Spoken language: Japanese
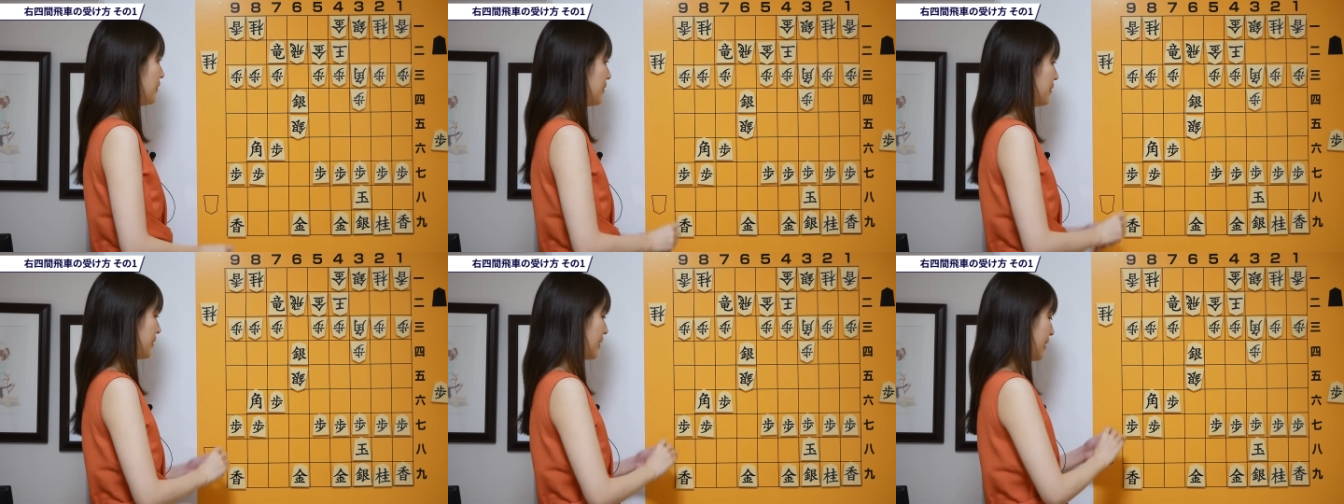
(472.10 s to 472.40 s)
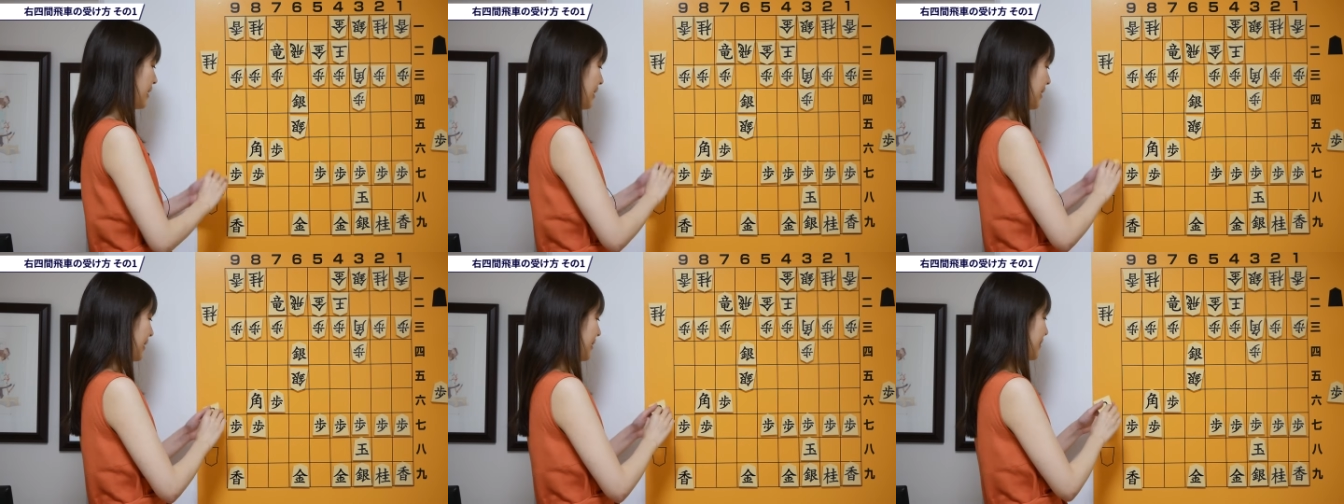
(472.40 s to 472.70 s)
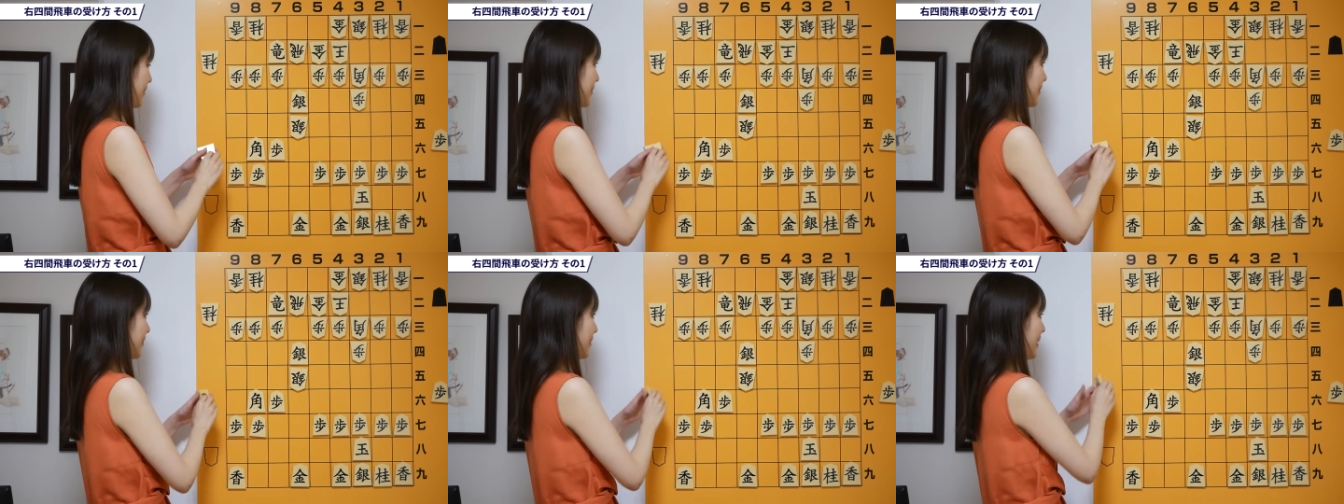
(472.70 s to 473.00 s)
さあ
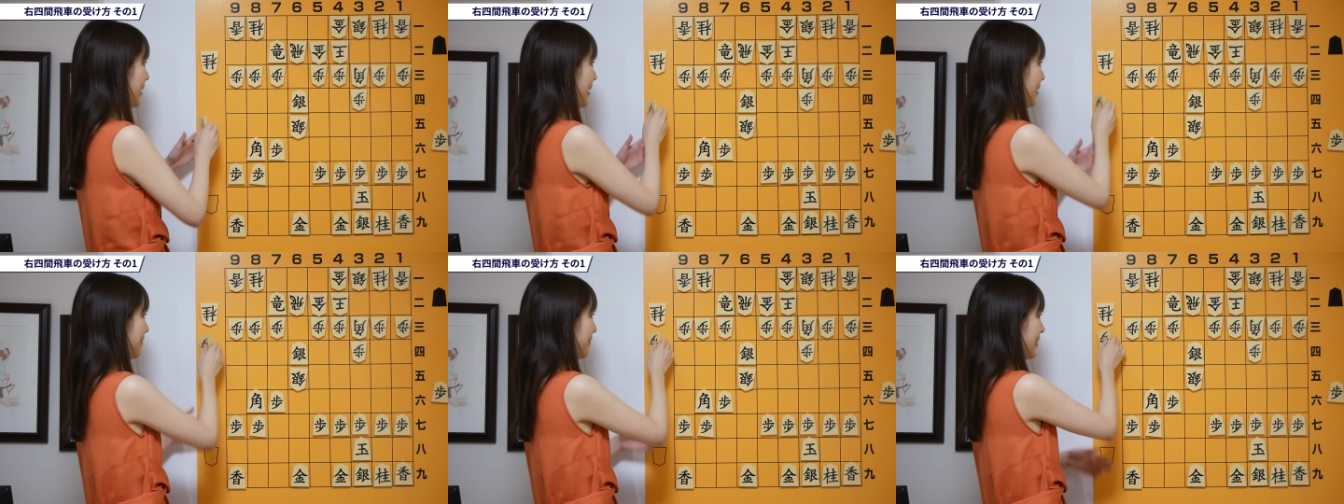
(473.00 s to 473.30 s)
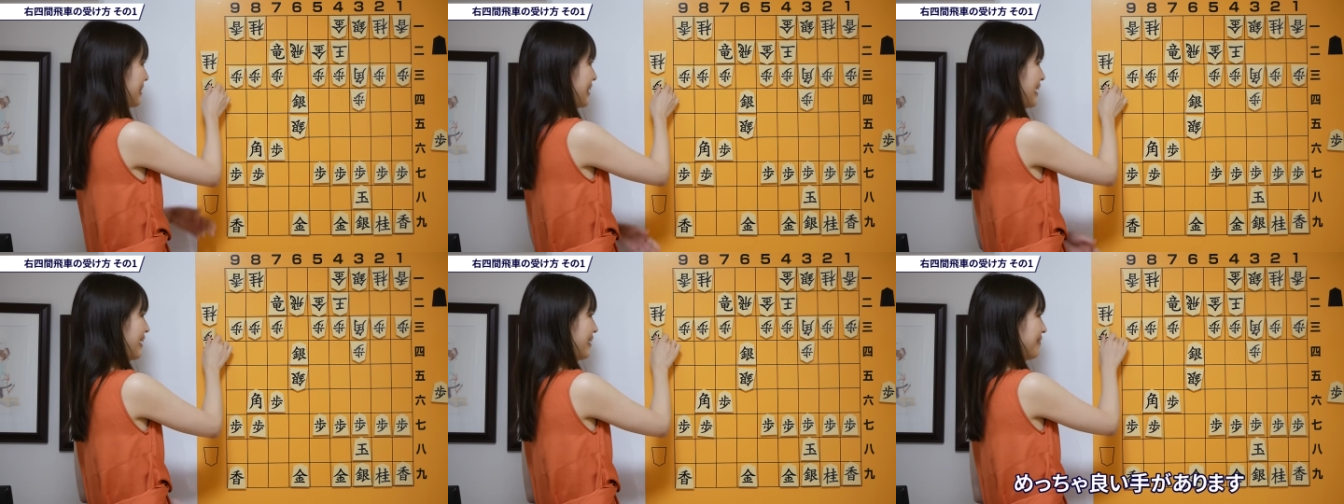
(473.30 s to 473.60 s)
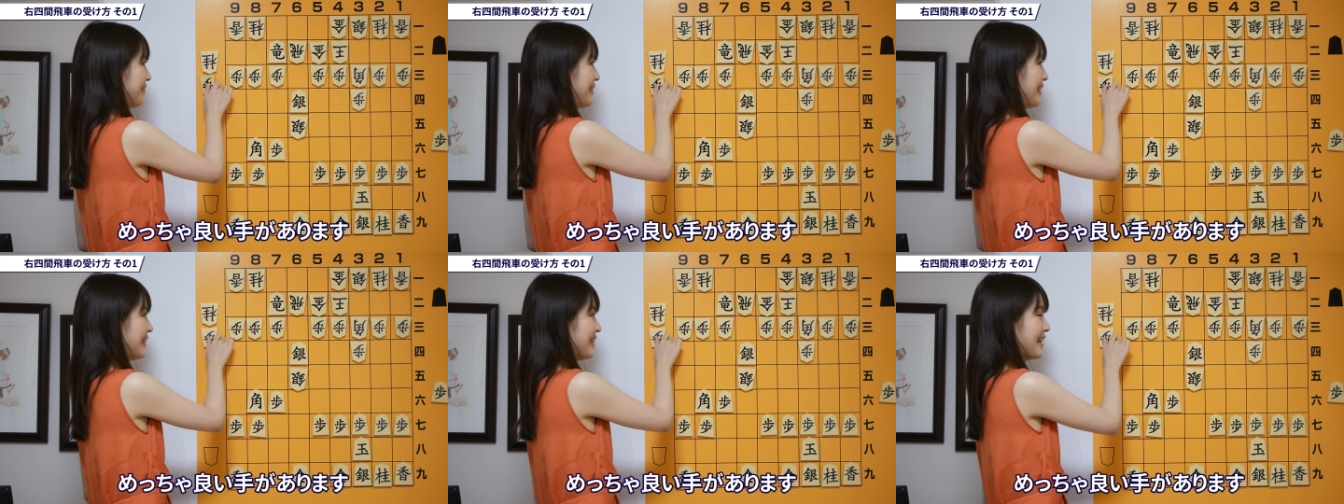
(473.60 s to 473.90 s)
ここでまた
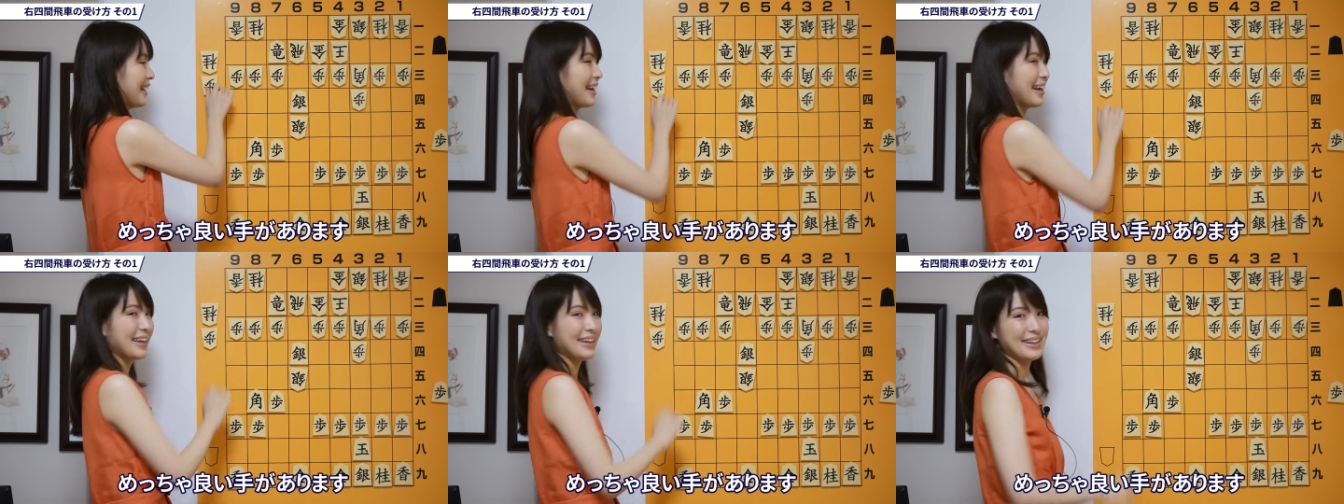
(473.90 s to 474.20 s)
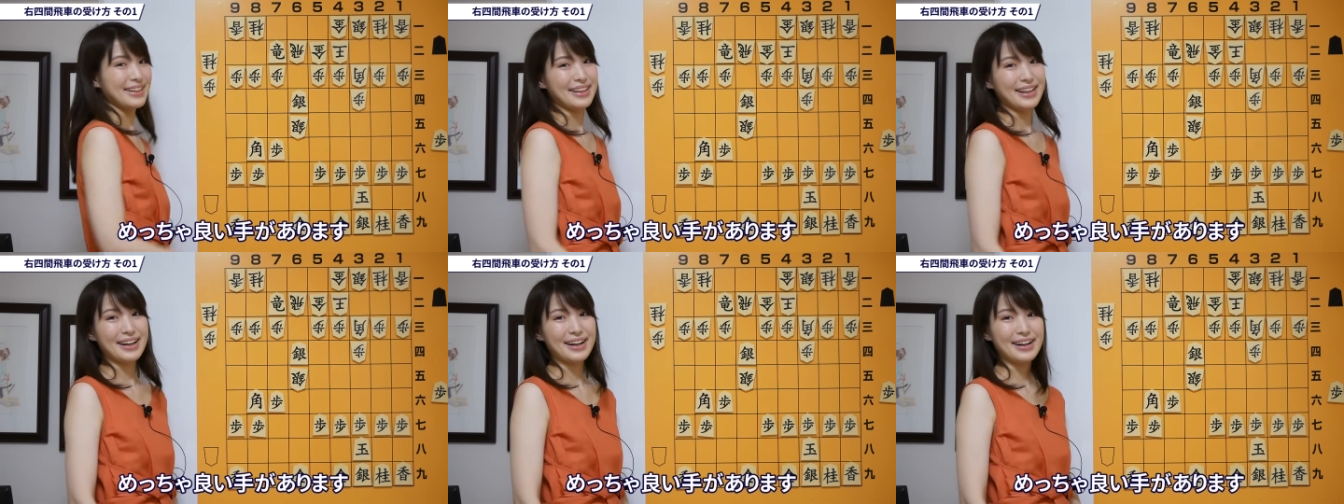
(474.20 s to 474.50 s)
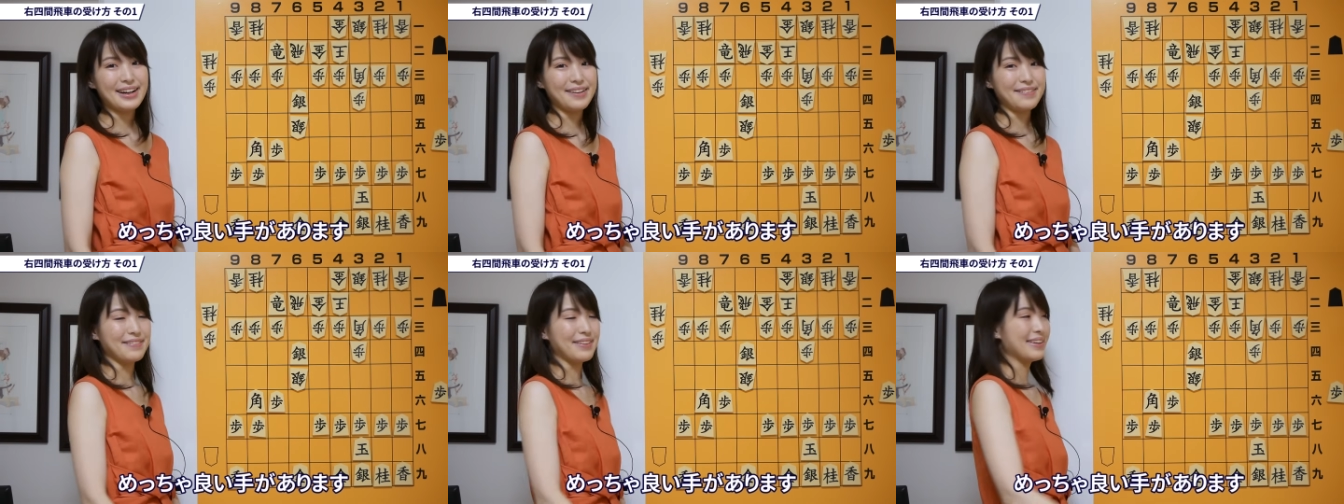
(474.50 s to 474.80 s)
めっちゃいい手が
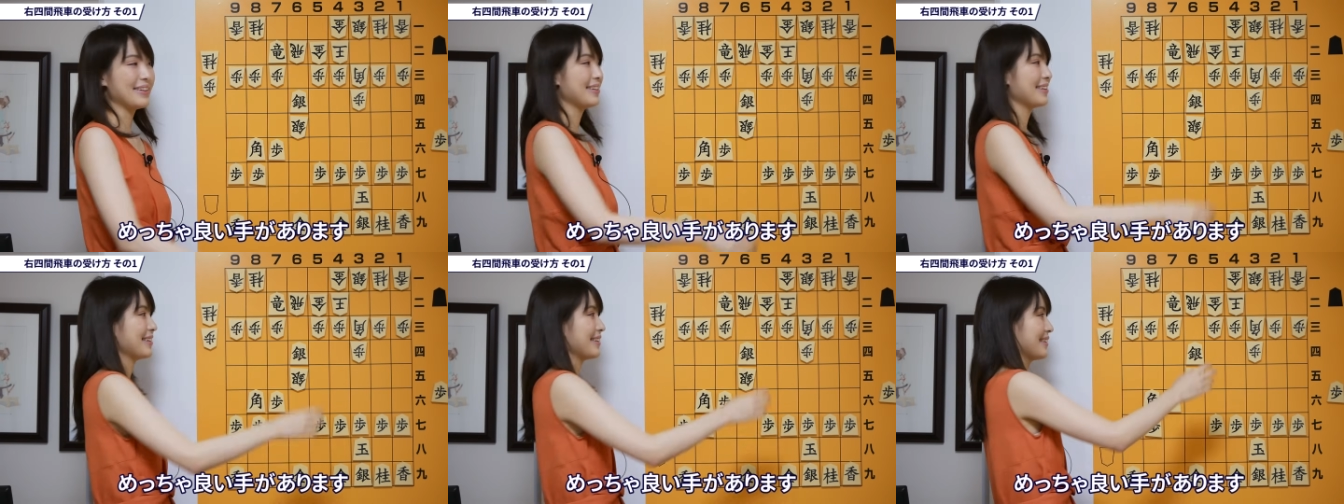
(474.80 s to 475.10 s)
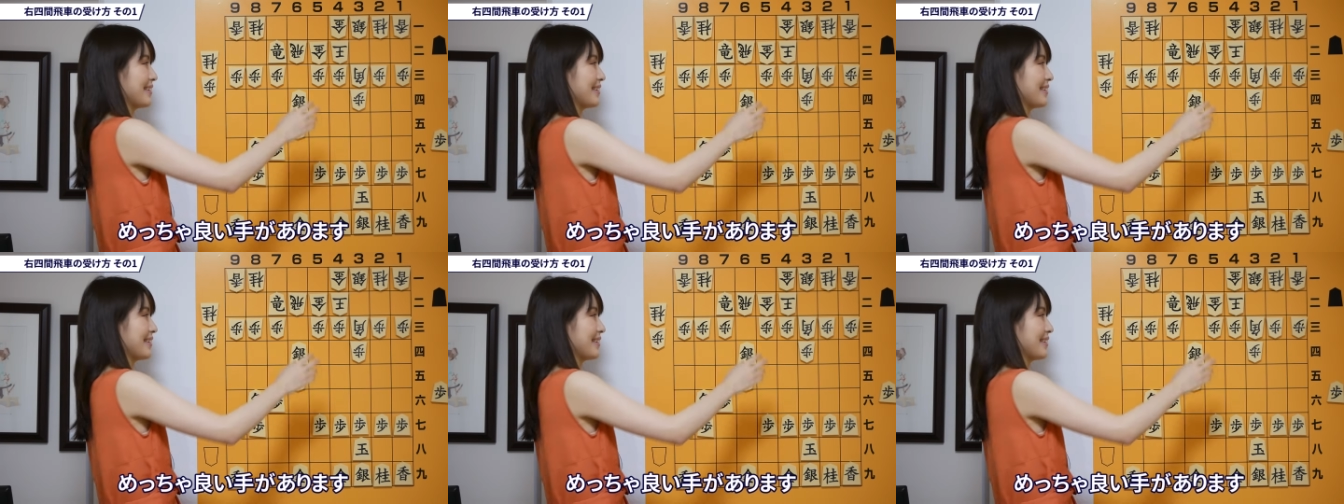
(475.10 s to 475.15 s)
あります。